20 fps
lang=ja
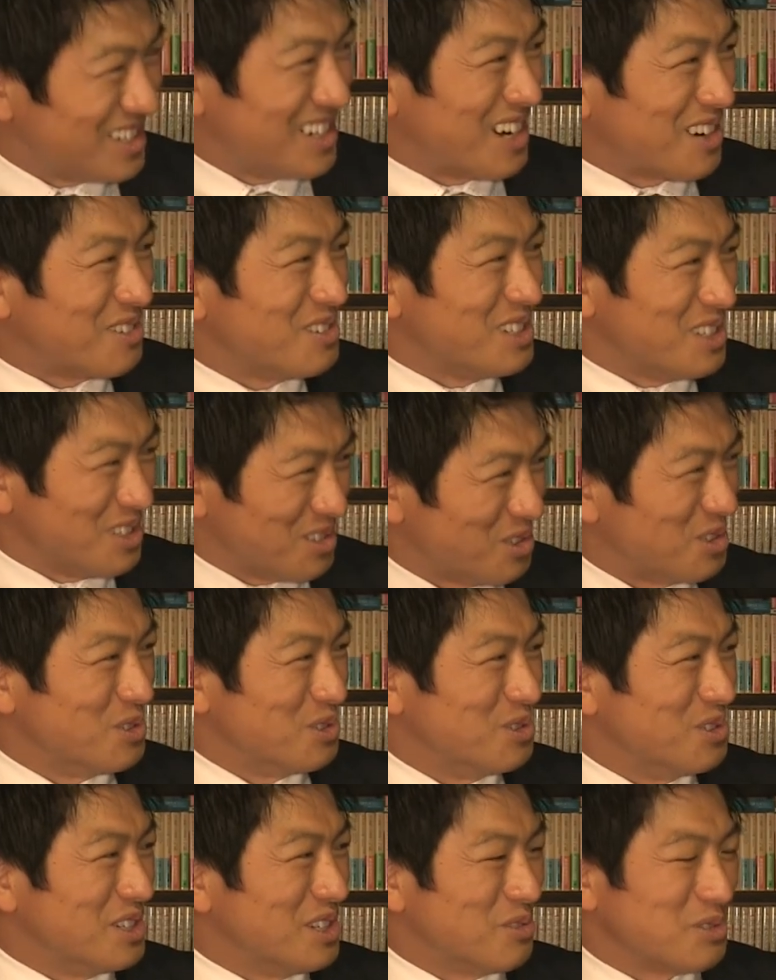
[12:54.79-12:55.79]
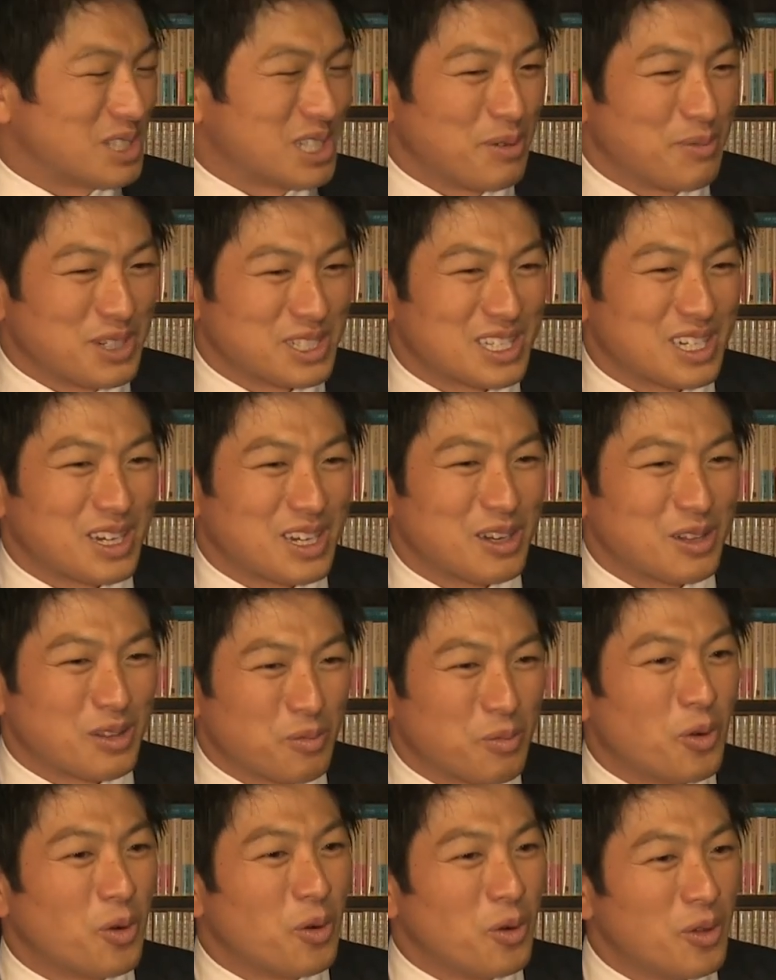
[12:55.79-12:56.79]
楽にというふうにおっしゃいましたけれ
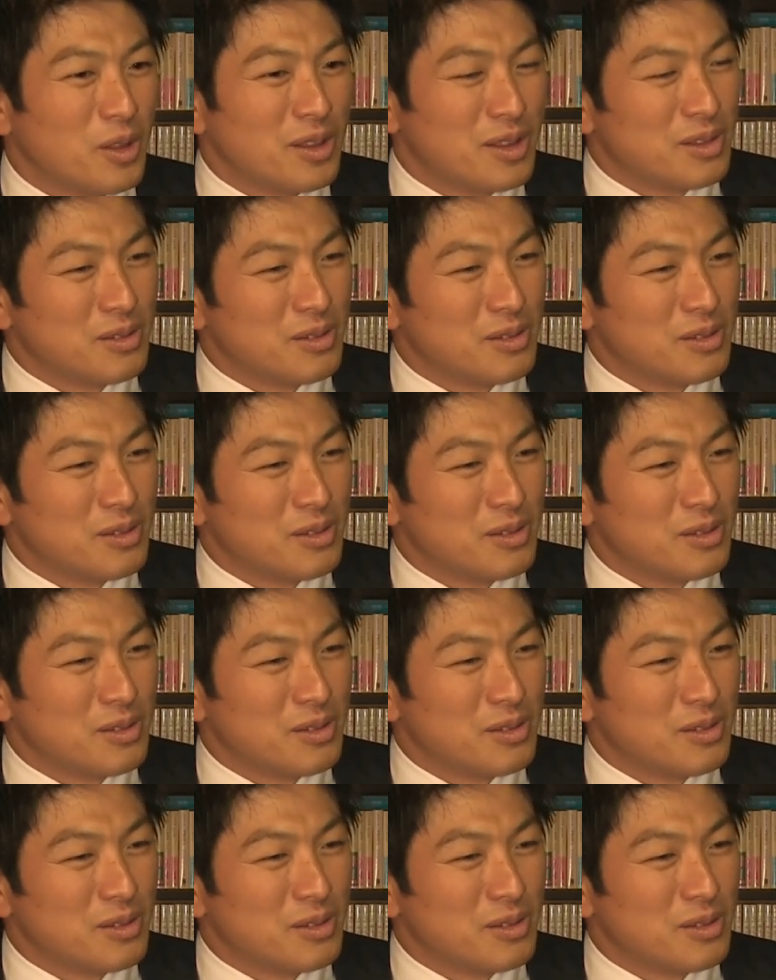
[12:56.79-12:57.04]
ども